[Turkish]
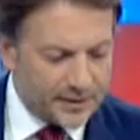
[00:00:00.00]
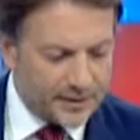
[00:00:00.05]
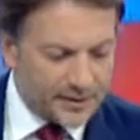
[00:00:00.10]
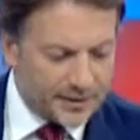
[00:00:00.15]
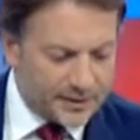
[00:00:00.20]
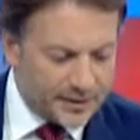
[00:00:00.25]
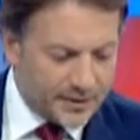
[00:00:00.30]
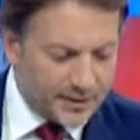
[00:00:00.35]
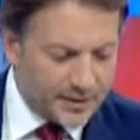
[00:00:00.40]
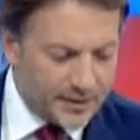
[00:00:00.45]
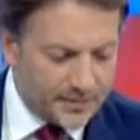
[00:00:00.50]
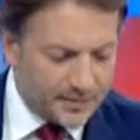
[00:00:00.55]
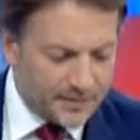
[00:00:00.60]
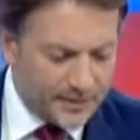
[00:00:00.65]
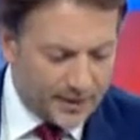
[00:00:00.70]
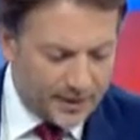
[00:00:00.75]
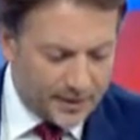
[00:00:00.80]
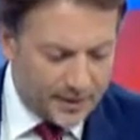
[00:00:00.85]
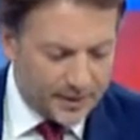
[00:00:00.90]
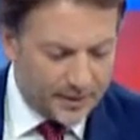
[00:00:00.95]
dediğin
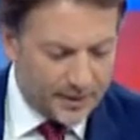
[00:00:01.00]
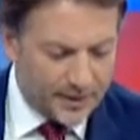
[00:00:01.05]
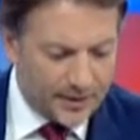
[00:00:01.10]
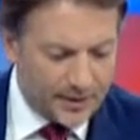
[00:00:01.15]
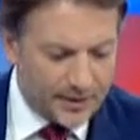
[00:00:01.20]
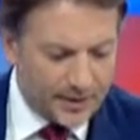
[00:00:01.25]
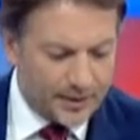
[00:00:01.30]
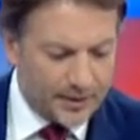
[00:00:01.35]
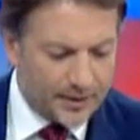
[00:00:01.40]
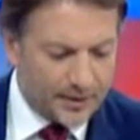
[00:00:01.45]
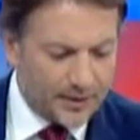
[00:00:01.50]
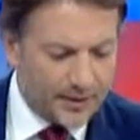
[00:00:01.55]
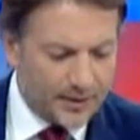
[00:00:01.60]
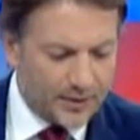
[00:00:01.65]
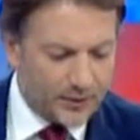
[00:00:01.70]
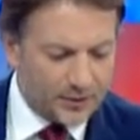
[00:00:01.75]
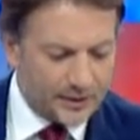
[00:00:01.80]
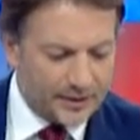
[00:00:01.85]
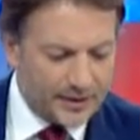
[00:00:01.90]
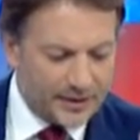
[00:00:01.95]
gibi
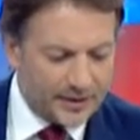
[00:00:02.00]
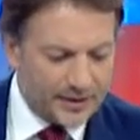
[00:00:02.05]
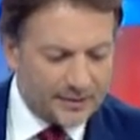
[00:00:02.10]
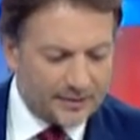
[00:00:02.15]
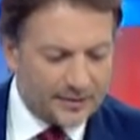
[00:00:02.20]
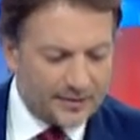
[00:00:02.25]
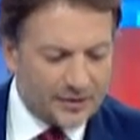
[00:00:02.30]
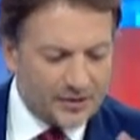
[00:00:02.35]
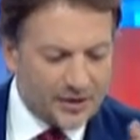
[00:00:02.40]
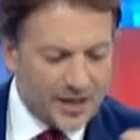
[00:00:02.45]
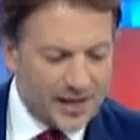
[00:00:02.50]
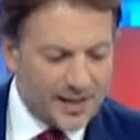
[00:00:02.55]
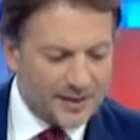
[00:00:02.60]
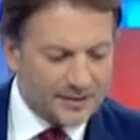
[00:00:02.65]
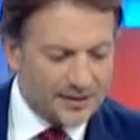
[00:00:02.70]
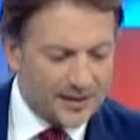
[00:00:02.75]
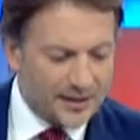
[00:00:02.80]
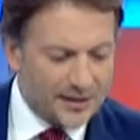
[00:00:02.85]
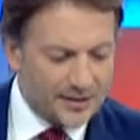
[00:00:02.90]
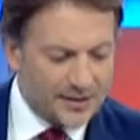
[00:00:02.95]
e, olayın
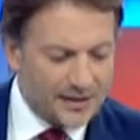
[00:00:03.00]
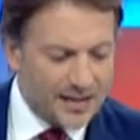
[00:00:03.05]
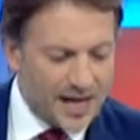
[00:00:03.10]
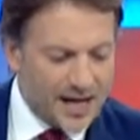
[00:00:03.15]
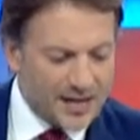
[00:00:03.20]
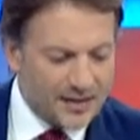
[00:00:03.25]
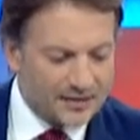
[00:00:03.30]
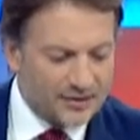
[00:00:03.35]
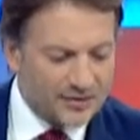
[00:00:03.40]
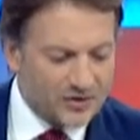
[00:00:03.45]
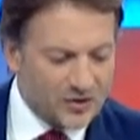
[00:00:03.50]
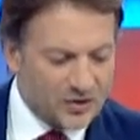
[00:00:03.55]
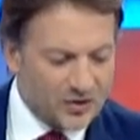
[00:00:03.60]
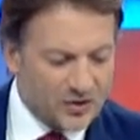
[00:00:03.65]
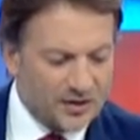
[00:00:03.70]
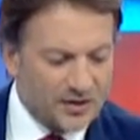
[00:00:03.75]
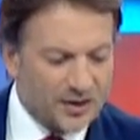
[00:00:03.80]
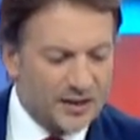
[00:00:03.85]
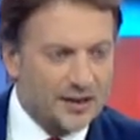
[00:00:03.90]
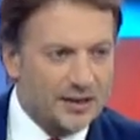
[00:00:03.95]
ticarethaneler
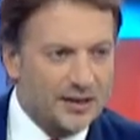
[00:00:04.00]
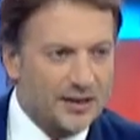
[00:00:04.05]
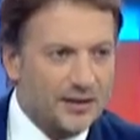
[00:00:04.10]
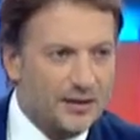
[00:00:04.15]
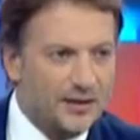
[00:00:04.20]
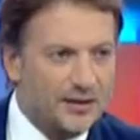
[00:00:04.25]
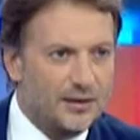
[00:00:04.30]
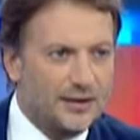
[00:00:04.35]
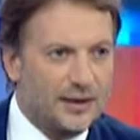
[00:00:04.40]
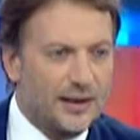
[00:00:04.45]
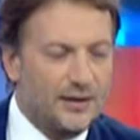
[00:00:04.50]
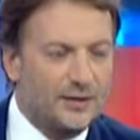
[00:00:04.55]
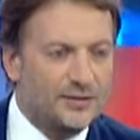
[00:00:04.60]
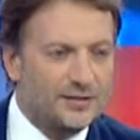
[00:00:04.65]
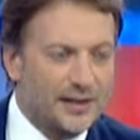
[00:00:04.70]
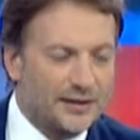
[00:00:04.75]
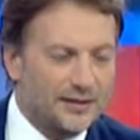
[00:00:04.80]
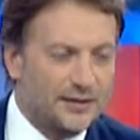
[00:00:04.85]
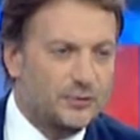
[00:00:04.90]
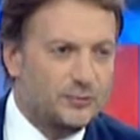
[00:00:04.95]
dışındaki yani
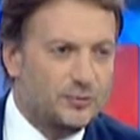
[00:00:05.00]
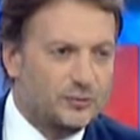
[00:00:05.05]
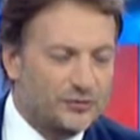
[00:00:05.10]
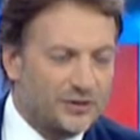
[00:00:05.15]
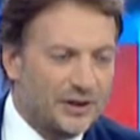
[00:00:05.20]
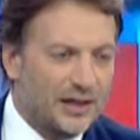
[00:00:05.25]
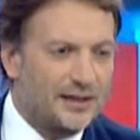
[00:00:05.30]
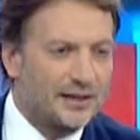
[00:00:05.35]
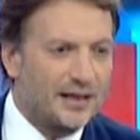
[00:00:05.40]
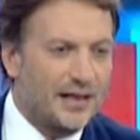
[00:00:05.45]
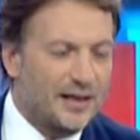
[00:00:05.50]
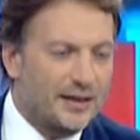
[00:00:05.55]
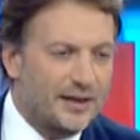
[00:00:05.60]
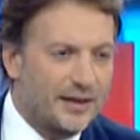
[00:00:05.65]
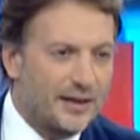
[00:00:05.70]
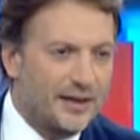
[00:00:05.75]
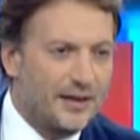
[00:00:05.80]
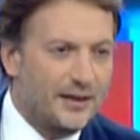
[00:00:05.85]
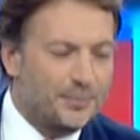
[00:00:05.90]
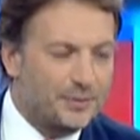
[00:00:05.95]
özellikle kutsal
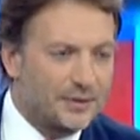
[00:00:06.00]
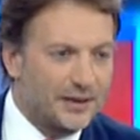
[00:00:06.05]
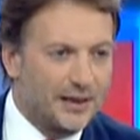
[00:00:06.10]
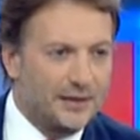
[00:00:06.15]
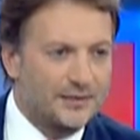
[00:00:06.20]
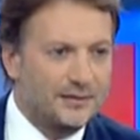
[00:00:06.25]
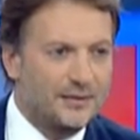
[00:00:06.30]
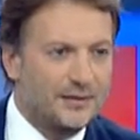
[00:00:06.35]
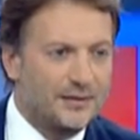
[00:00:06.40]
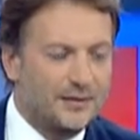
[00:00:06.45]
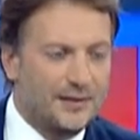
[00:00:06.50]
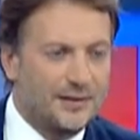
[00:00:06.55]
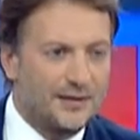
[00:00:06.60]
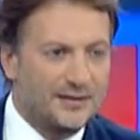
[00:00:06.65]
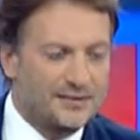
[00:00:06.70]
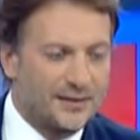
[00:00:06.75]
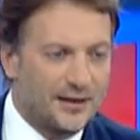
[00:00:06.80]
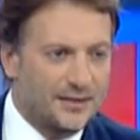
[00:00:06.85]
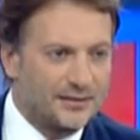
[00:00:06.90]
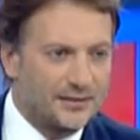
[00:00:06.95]
yerlere yapılan
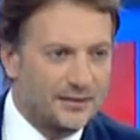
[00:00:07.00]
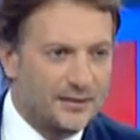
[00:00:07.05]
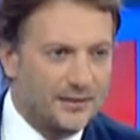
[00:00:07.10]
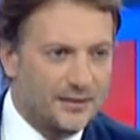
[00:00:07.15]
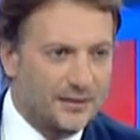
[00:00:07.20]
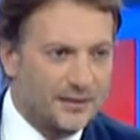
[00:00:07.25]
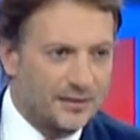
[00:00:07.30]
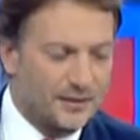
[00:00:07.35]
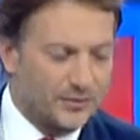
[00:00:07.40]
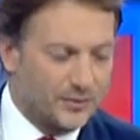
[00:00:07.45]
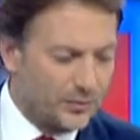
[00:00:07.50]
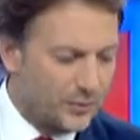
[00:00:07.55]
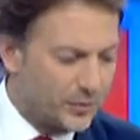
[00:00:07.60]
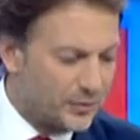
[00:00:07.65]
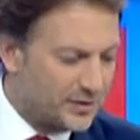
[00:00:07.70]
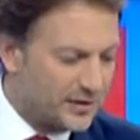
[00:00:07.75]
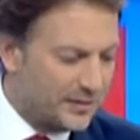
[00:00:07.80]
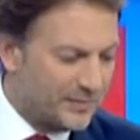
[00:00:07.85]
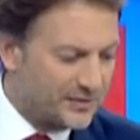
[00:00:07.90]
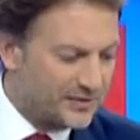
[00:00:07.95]
e, saldırıları
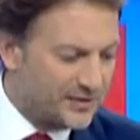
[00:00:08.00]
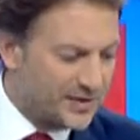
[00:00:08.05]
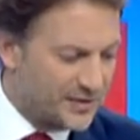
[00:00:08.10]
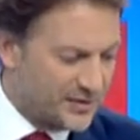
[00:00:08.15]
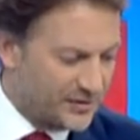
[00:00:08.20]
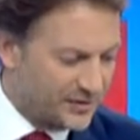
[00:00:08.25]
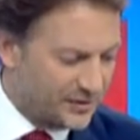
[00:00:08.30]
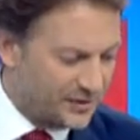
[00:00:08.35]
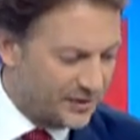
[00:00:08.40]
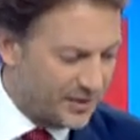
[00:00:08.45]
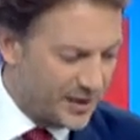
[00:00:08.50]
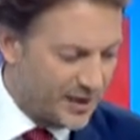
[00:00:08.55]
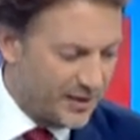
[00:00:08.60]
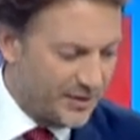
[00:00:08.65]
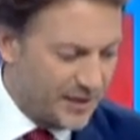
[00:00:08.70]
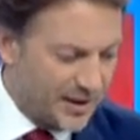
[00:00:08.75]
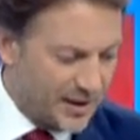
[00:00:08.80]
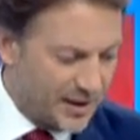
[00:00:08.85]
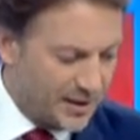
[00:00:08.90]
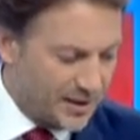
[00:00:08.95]
görüntülemesi
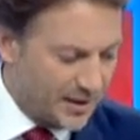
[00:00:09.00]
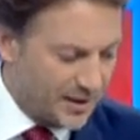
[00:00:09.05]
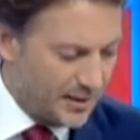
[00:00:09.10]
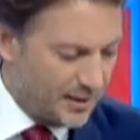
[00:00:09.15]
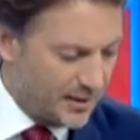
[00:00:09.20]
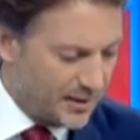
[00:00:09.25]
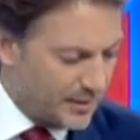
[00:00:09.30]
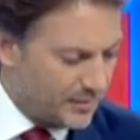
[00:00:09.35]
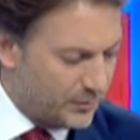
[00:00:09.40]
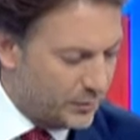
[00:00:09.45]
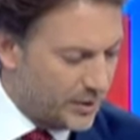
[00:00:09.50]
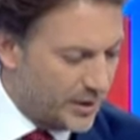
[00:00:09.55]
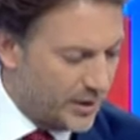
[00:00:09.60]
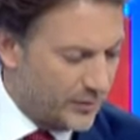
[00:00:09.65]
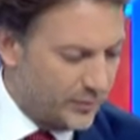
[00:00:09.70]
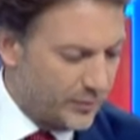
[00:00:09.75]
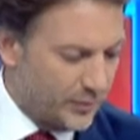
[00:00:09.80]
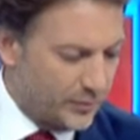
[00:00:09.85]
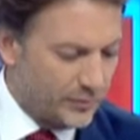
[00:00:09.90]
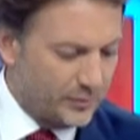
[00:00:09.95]
açısından yeni. Bunu
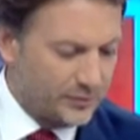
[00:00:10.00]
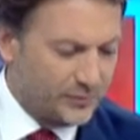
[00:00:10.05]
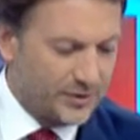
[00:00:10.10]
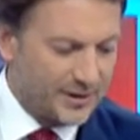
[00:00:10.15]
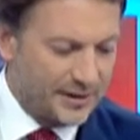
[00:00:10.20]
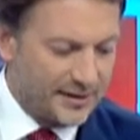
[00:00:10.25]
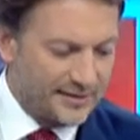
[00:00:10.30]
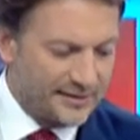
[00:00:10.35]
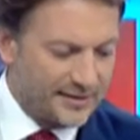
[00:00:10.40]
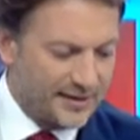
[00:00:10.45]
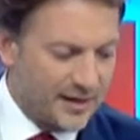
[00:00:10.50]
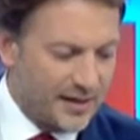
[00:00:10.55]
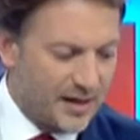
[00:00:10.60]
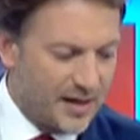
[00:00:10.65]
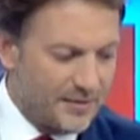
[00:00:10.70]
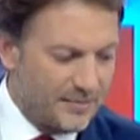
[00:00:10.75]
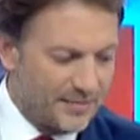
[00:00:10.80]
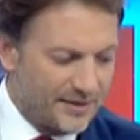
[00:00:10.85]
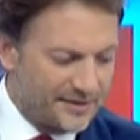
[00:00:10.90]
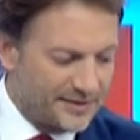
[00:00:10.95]
anlıyoruz.
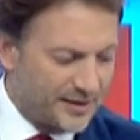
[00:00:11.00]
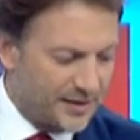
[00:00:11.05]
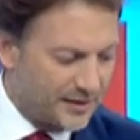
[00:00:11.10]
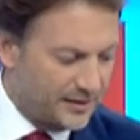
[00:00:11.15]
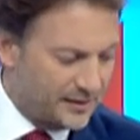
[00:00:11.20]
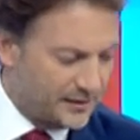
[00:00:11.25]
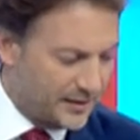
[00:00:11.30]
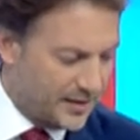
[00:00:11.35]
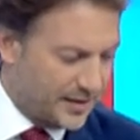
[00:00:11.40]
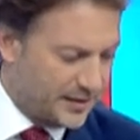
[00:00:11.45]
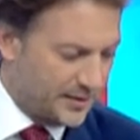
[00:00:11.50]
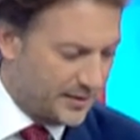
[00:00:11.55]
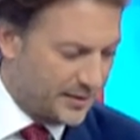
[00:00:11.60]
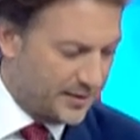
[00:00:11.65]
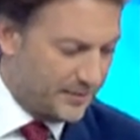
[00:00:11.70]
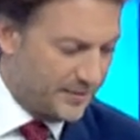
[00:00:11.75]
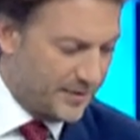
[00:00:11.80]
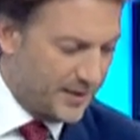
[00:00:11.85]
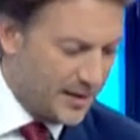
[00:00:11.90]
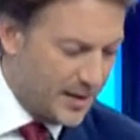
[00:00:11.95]
Kiliseler, mezarlıklar
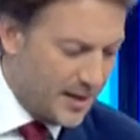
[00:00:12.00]
gibi.